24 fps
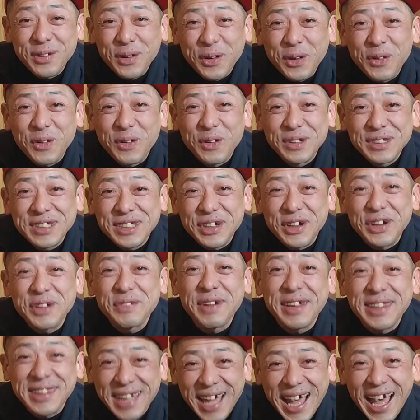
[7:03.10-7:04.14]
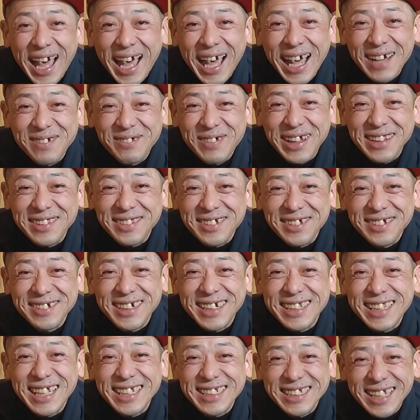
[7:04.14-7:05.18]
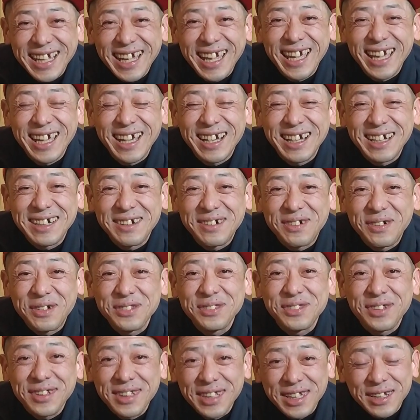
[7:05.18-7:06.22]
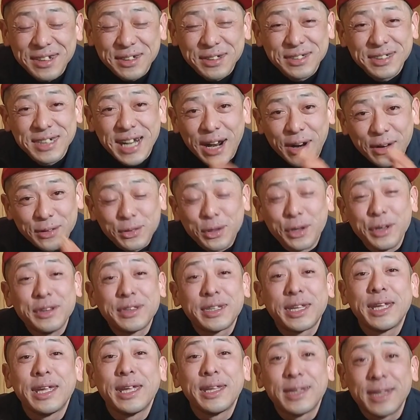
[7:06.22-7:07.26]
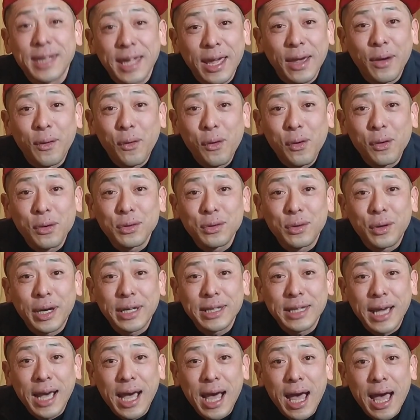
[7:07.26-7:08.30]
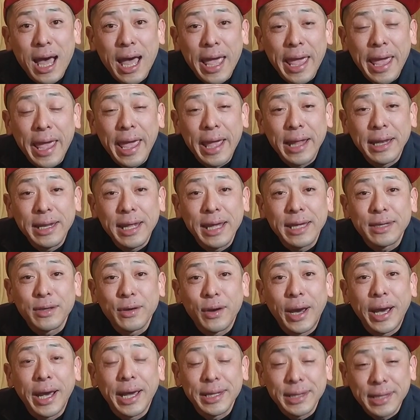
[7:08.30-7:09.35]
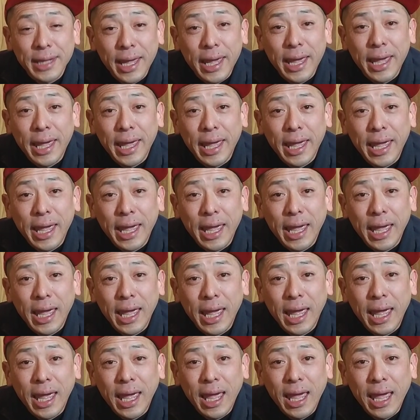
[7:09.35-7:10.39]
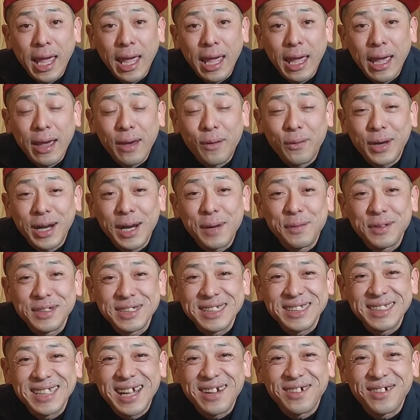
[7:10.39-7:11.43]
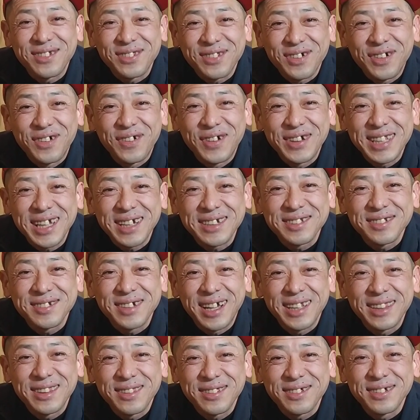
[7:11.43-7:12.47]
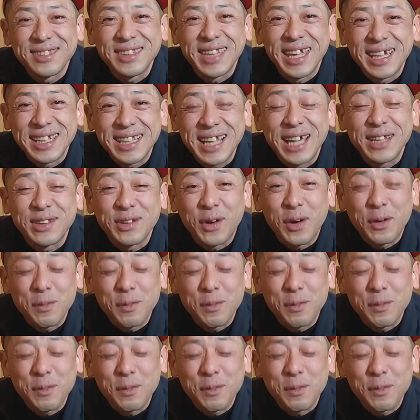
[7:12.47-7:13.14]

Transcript: 投稿しておりますが、まあ、そういう形で本当にクーラーの取り付けでですね多くの方が、えー、利益を上げて、えー、お金持ちになることを私は作っていきたいと